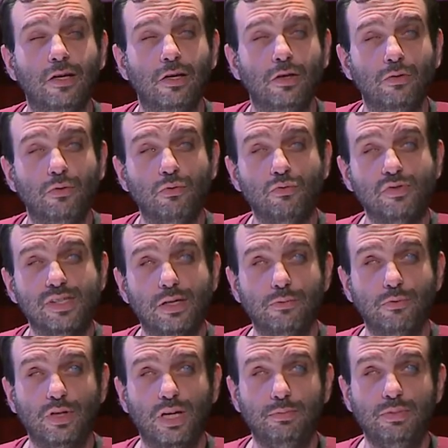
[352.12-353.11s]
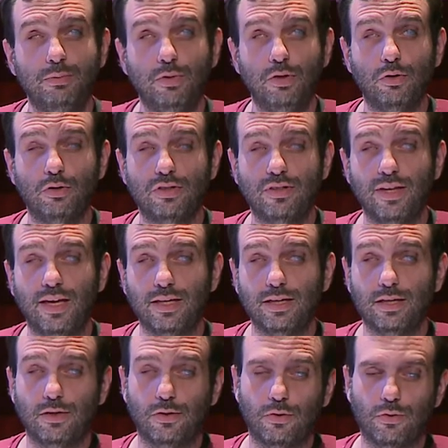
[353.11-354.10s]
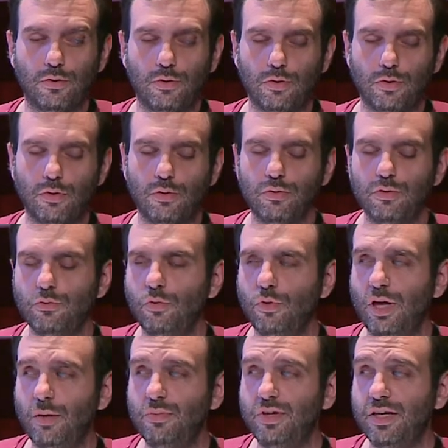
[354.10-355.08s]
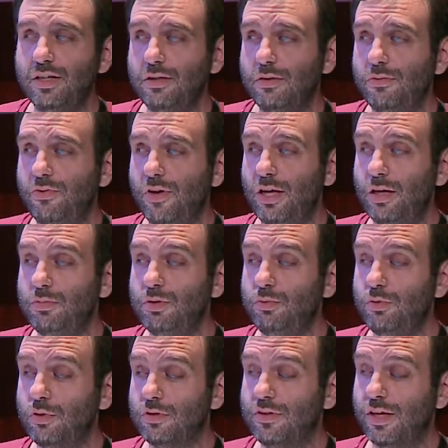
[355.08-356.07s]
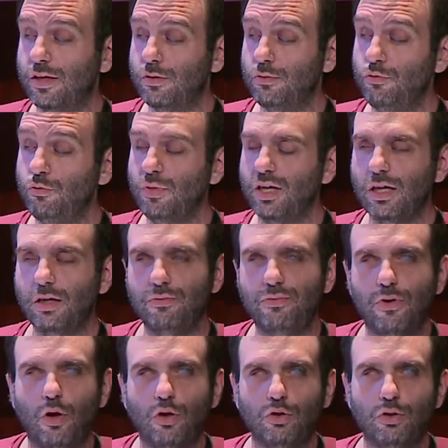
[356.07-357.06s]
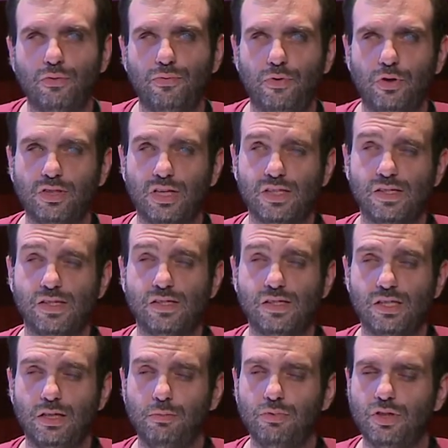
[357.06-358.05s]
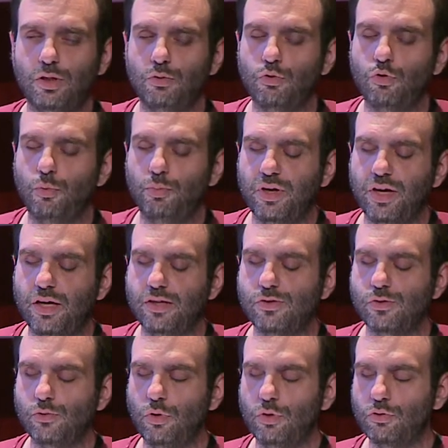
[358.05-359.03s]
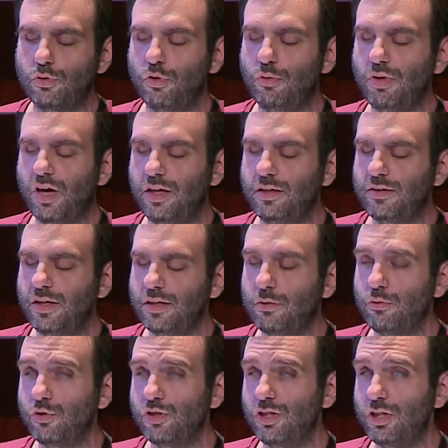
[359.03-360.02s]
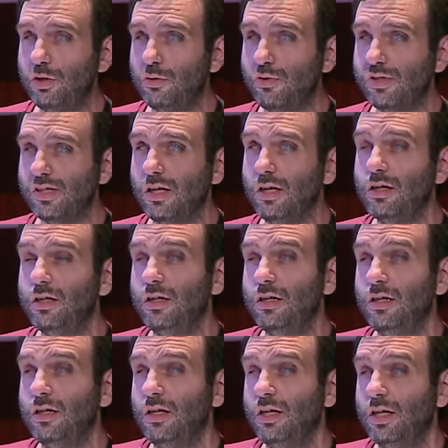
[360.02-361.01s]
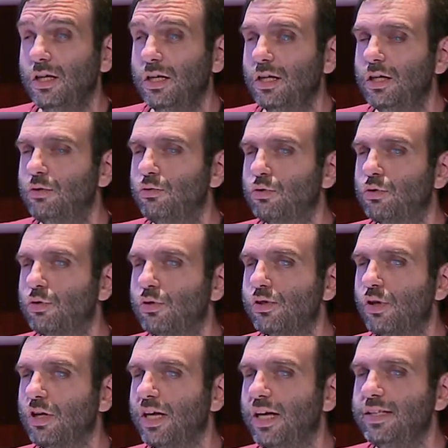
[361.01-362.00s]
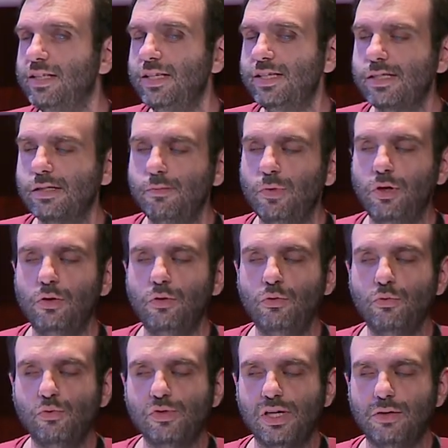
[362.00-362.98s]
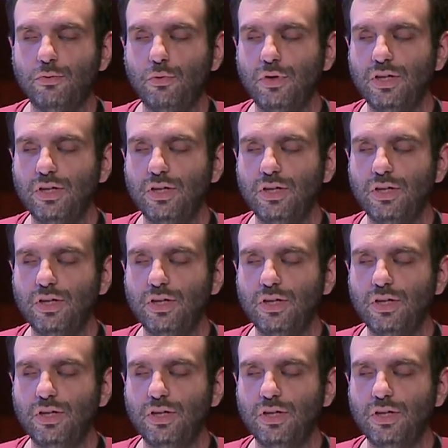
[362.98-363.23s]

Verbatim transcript: Nous avons la bibliothèque euh, de la BNFA, la bibliothèque numérique francophone accessible, qui est une coopération entre Brainet, le GI2A et d'autres organismes. Nous avons